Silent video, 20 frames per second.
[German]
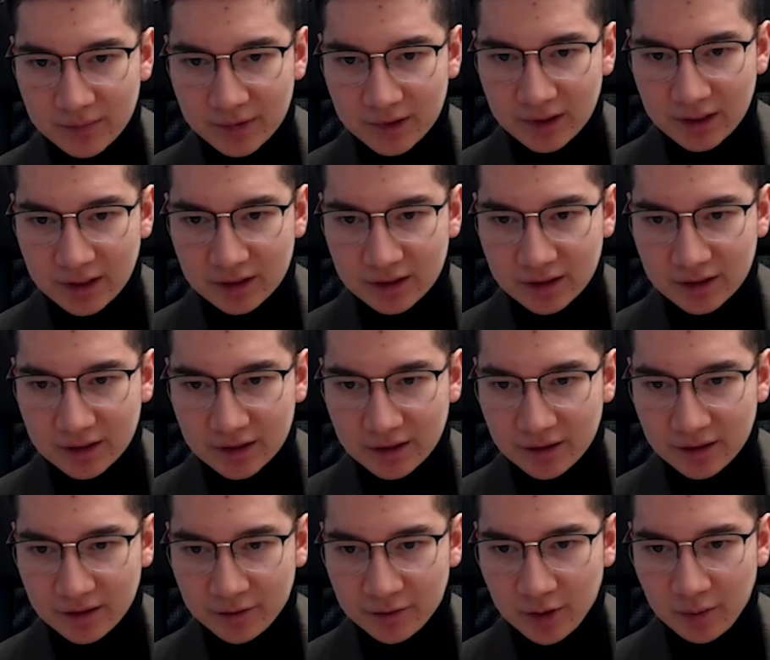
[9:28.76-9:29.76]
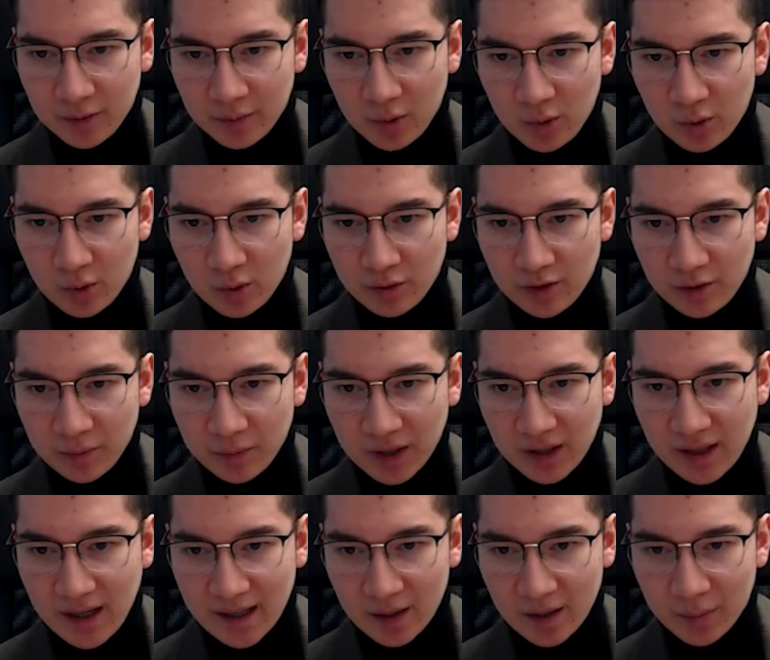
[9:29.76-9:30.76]
das äh, Firmenlogo von mir
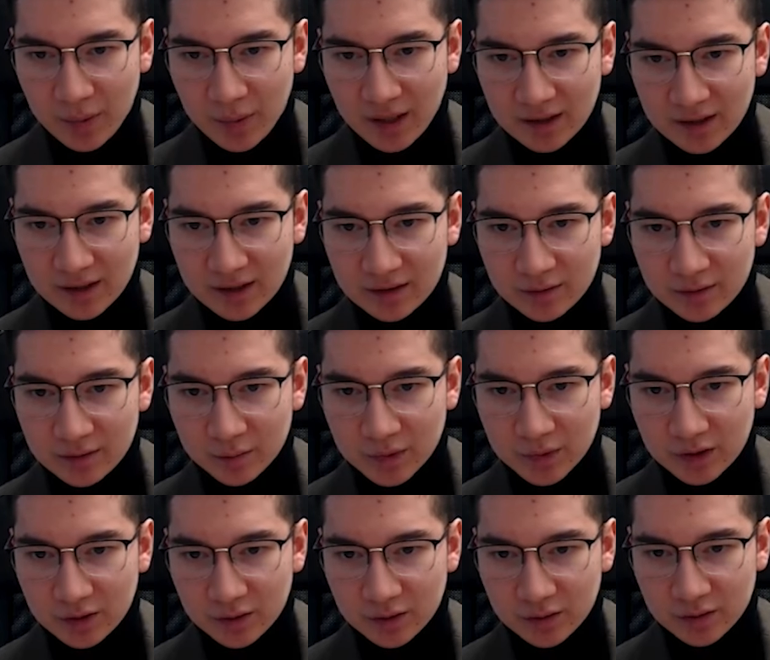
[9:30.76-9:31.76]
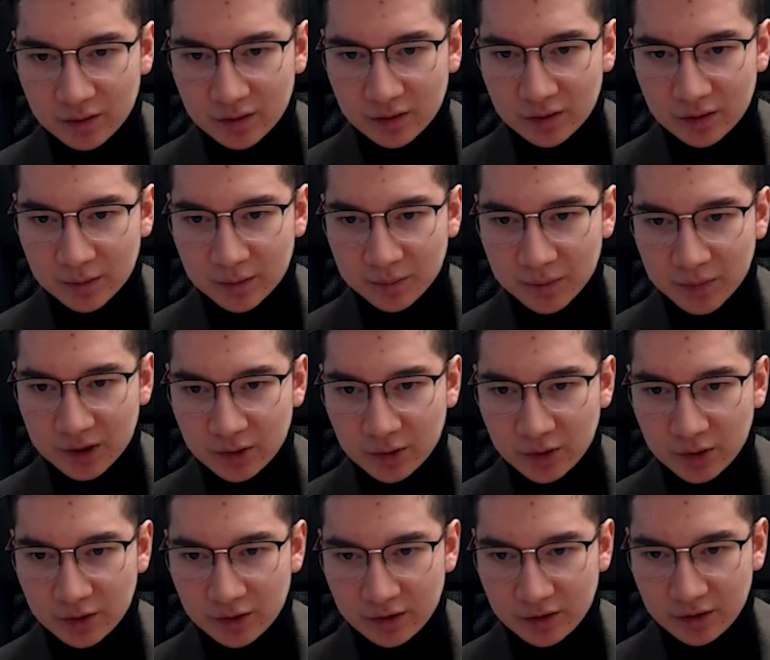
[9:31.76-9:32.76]
reingepackt. Mit so einem, so
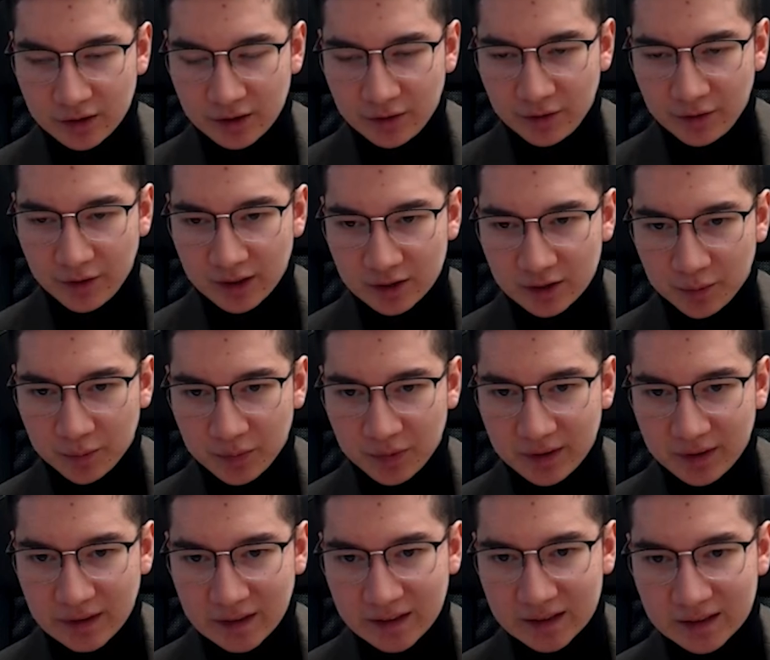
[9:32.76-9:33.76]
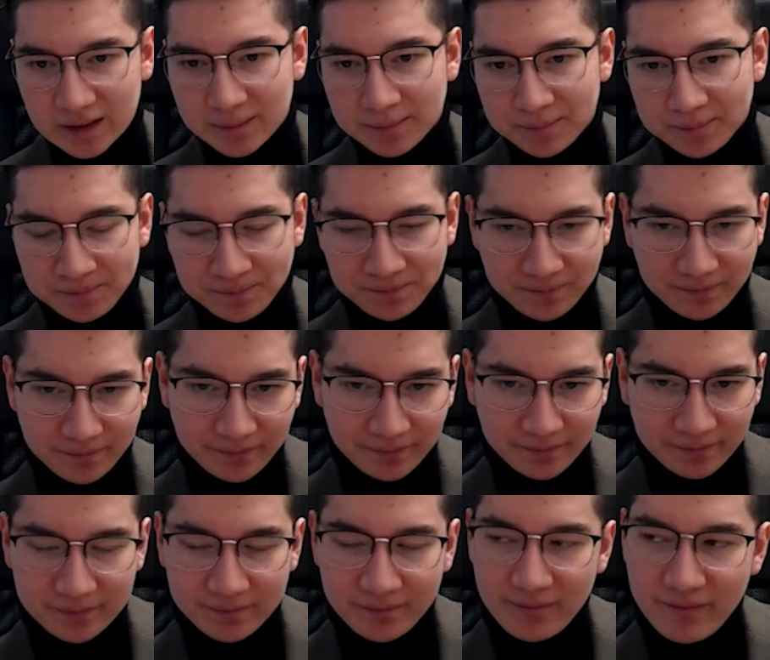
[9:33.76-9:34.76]
einem ich finde das so mit diesen
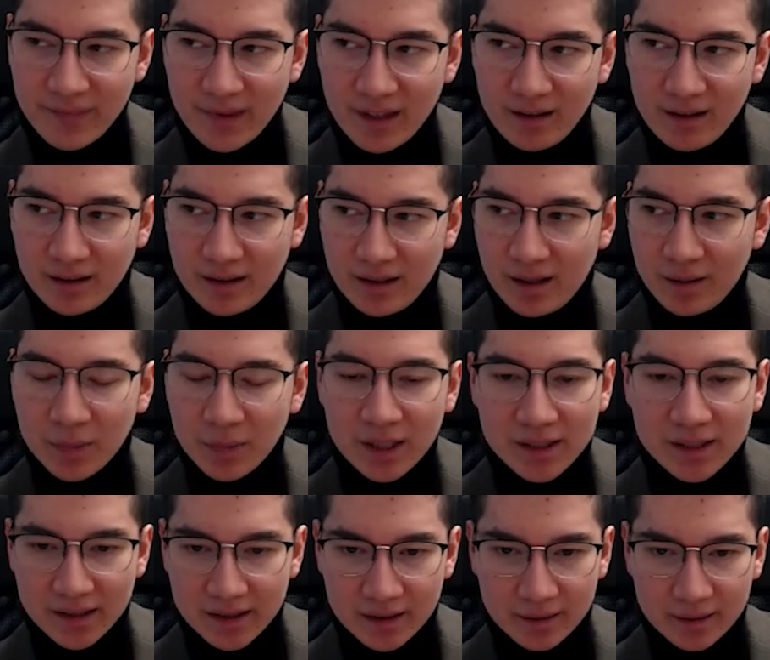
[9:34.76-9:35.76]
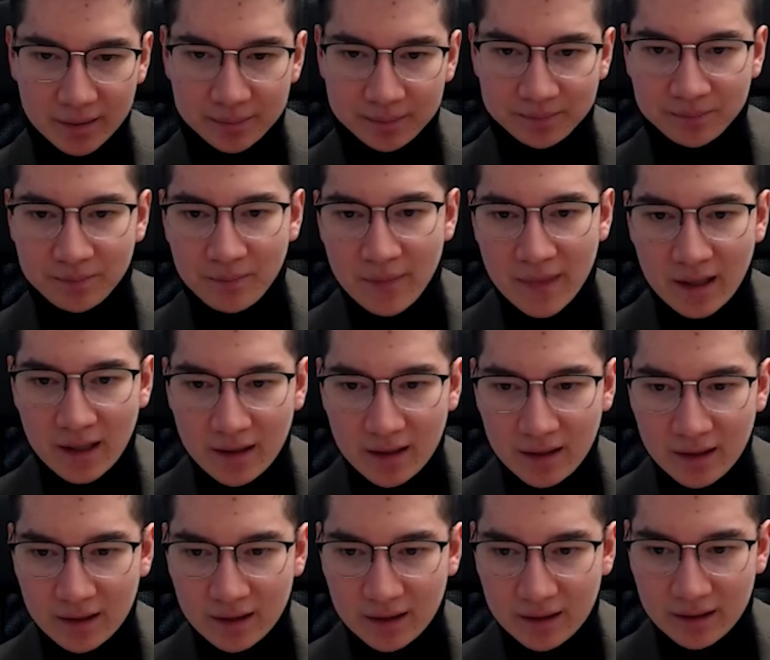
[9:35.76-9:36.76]
ja, milchigen,
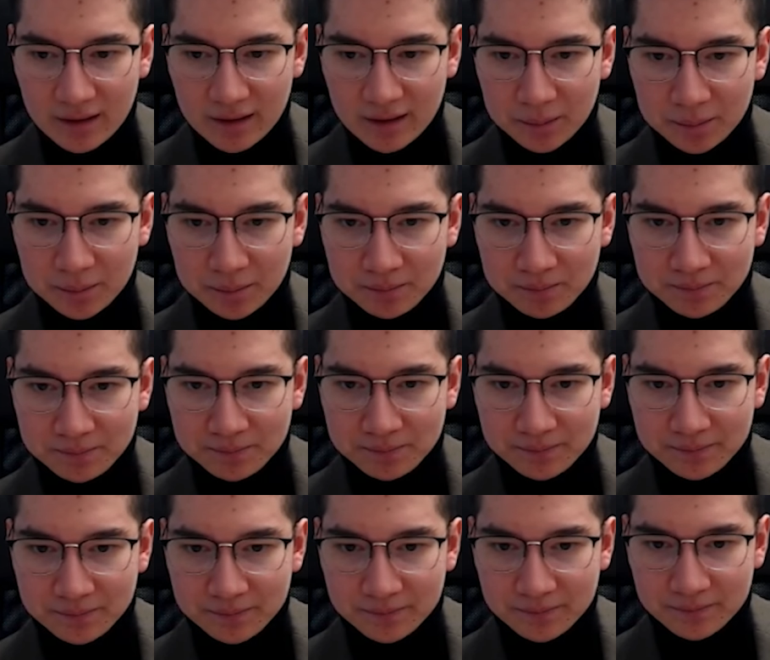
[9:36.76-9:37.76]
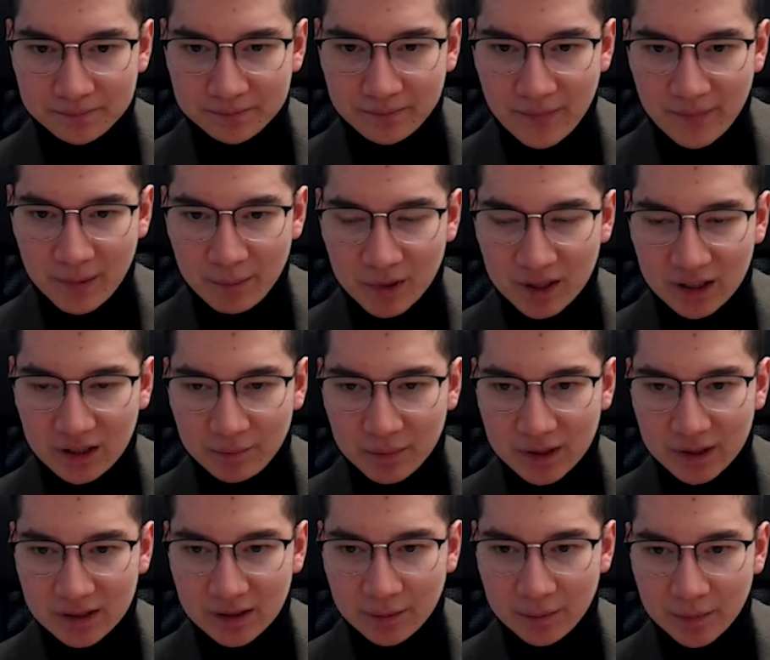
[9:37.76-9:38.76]
ähm, mit, mit,
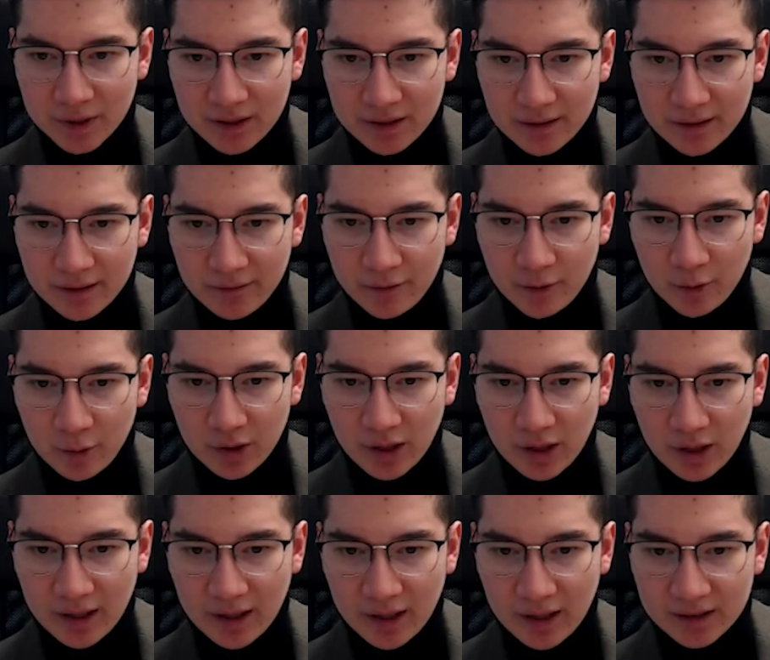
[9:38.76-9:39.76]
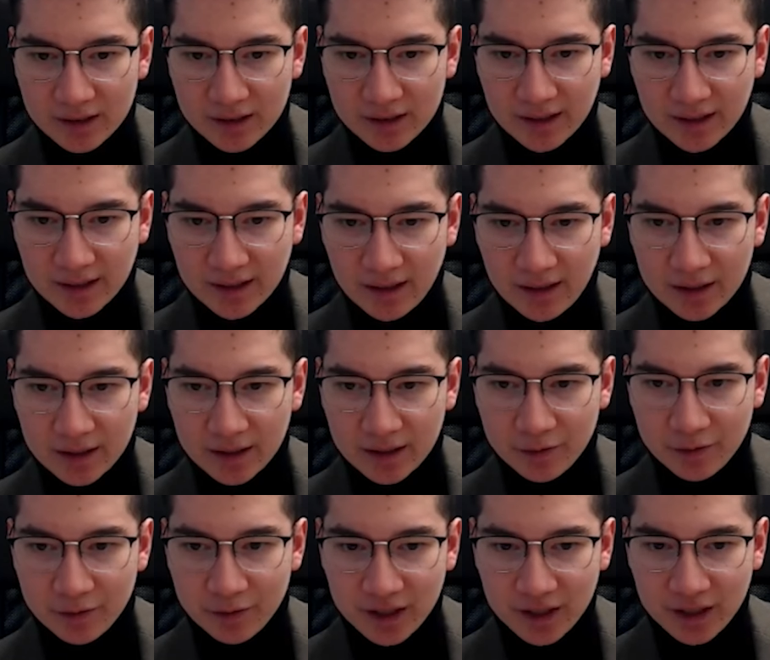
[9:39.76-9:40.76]
dieser milchigen Folie eigentlich re relativ
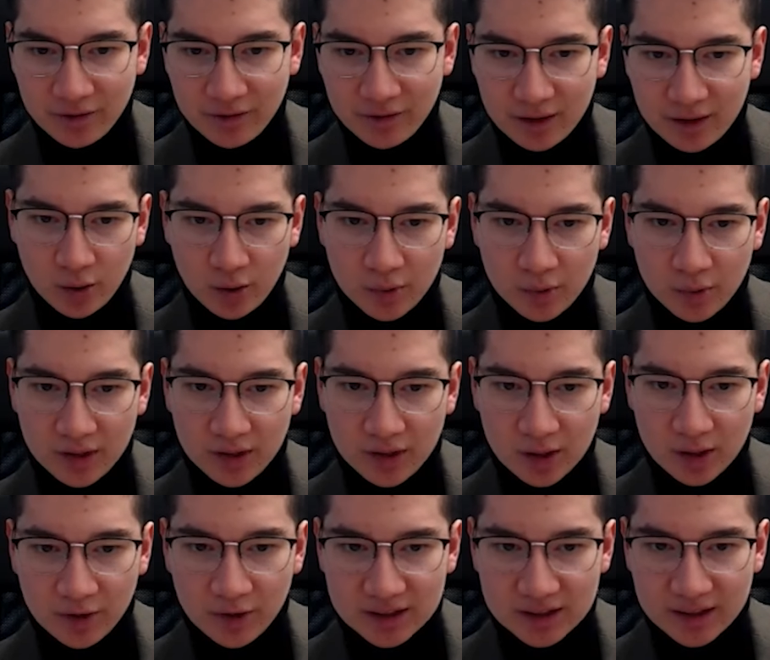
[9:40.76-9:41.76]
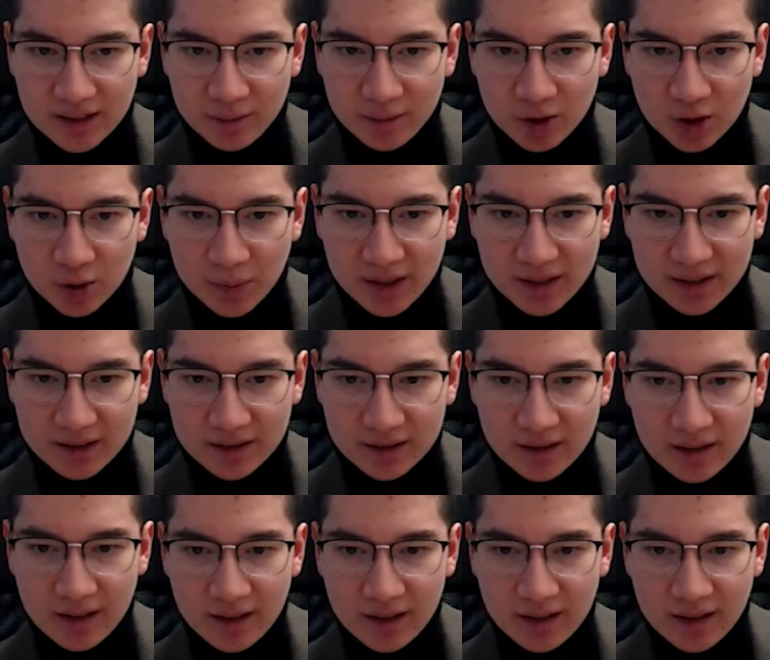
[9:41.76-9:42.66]
schick. Wir hatten noch überlegt, ob wir es dann dementsprechend